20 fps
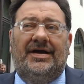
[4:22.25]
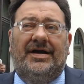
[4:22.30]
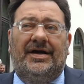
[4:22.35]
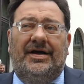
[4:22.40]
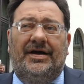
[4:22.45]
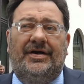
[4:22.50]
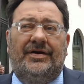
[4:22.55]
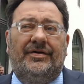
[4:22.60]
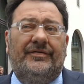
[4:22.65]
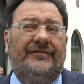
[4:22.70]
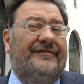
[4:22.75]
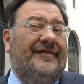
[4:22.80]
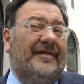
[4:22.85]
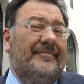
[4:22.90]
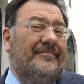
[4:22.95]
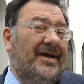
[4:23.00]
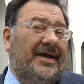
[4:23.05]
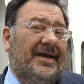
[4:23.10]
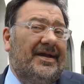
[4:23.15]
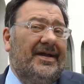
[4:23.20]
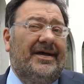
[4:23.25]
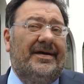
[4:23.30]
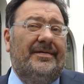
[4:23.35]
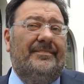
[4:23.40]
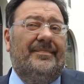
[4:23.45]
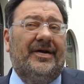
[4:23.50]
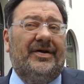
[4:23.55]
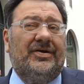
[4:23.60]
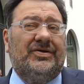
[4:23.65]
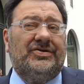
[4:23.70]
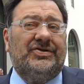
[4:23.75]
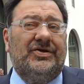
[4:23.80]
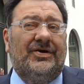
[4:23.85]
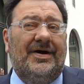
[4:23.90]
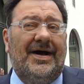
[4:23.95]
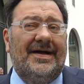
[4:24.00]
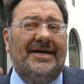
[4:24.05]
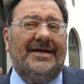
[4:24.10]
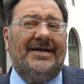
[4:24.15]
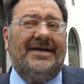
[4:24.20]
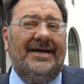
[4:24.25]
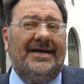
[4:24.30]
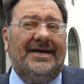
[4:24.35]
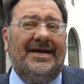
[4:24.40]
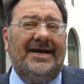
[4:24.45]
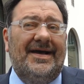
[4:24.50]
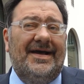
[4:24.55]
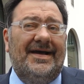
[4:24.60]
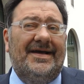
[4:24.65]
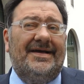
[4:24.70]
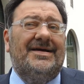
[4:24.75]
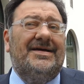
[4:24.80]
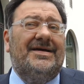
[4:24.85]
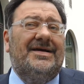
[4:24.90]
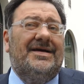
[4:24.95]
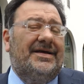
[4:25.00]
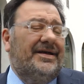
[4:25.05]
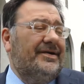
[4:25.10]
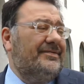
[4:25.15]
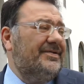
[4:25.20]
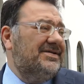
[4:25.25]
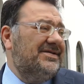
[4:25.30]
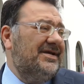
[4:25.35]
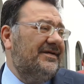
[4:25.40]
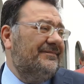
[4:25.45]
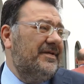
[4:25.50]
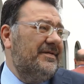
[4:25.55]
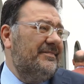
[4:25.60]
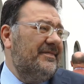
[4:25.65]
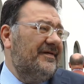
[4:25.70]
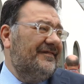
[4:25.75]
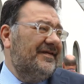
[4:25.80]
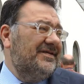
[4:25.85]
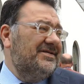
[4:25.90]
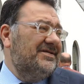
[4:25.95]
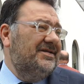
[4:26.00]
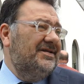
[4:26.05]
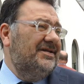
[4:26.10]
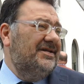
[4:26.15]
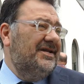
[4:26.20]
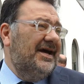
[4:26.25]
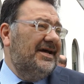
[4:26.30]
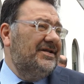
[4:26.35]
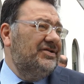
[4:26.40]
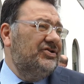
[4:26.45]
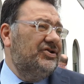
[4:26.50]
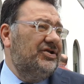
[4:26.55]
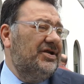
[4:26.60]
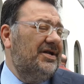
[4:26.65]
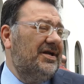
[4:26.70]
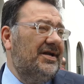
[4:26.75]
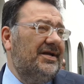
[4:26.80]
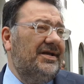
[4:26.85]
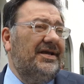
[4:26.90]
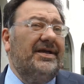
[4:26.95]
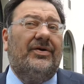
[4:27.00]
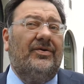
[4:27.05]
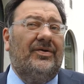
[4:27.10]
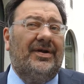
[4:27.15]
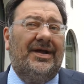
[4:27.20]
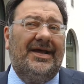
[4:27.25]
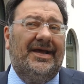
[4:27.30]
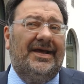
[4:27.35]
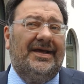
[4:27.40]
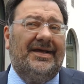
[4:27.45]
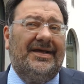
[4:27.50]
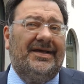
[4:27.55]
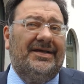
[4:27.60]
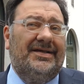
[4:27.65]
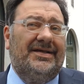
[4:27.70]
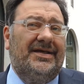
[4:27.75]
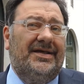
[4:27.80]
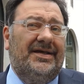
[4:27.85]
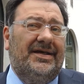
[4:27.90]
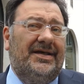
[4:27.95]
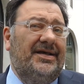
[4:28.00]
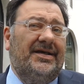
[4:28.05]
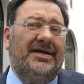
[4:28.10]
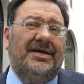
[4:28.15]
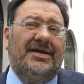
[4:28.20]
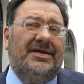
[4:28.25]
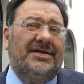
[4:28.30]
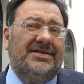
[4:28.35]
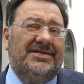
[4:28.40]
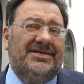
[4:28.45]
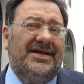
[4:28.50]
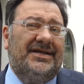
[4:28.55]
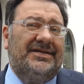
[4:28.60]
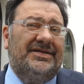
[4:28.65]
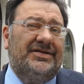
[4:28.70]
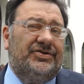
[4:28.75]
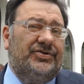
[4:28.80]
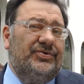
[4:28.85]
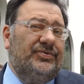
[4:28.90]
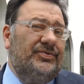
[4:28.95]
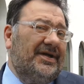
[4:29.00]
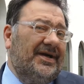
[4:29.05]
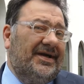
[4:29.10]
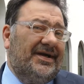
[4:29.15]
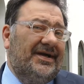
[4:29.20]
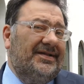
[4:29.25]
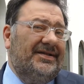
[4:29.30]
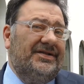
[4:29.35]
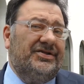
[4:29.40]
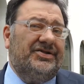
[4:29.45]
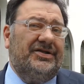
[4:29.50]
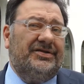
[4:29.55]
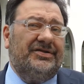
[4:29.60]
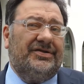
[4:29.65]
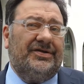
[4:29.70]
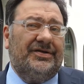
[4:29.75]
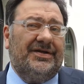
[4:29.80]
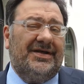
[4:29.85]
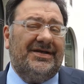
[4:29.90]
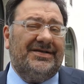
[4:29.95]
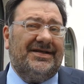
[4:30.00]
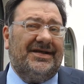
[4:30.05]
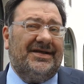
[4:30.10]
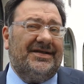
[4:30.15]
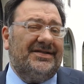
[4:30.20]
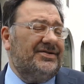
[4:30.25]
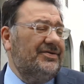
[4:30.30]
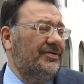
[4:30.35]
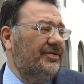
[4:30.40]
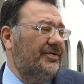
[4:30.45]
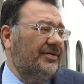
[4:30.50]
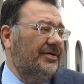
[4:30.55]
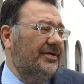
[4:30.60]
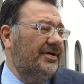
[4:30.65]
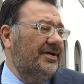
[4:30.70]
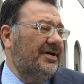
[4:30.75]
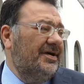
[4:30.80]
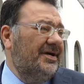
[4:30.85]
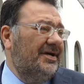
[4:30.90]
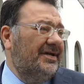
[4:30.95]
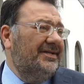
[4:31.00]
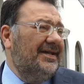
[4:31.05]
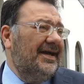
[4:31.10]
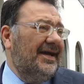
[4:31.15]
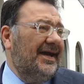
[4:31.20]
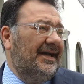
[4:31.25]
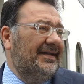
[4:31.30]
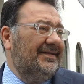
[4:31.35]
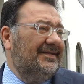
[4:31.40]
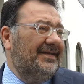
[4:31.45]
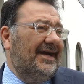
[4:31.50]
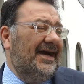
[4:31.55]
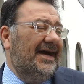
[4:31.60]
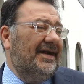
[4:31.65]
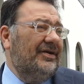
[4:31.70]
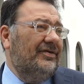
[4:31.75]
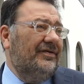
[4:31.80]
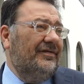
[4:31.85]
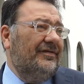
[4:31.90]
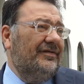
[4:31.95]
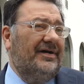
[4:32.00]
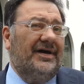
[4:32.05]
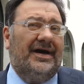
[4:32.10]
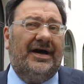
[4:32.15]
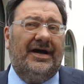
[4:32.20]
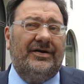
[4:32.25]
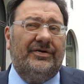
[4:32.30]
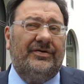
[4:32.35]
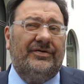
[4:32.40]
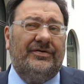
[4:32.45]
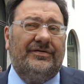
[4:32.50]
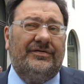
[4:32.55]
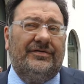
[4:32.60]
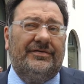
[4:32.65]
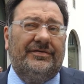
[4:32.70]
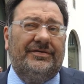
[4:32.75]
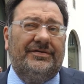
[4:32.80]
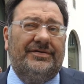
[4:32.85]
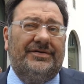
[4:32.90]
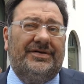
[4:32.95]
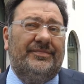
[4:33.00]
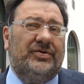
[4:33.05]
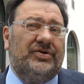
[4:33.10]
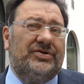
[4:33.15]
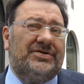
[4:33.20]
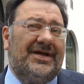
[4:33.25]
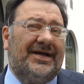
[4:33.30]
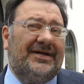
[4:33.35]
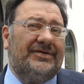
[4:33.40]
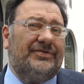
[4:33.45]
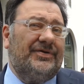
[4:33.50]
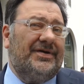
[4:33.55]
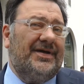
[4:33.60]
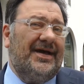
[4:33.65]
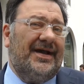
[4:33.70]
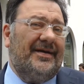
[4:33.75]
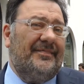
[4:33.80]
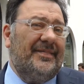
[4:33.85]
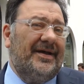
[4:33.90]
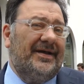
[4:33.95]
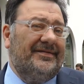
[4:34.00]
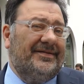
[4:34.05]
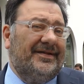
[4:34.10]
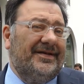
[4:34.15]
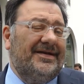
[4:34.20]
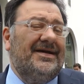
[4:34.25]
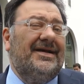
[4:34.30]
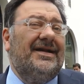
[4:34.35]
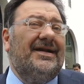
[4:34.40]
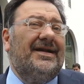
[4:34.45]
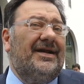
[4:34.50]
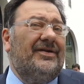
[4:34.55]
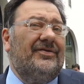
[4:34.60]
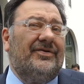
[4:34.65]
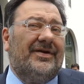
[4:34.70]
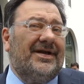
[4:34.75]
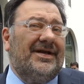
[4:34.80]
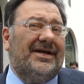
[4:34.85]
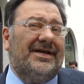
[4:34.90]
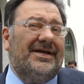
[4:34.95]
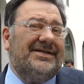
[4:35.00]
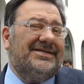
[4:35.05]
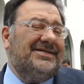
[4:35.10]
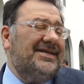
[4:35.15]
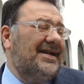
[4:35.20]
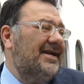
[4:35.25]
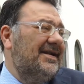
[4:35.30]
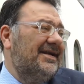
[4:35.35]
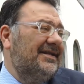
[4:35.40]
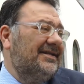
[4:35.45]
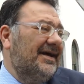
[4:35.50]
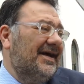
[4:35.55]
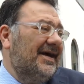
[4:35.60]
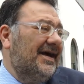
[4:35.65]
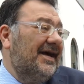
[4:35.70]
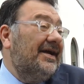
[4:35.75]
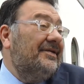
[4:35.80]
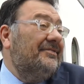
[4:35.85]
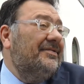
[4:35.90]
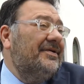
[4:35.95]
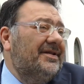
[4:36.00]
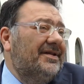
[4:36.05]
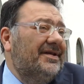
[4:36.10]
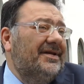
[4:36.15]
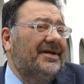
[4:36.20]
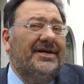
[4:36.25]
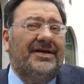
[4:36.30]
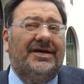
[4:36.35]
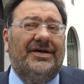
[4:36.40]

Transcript: eh, non fa bene, però so anche che in questa prima fase di indagine i colleghi di, sia di Giunta che di centrodestra che sono indagati hanno, hanno dimostrato chiaramente la loro estraneità e quindi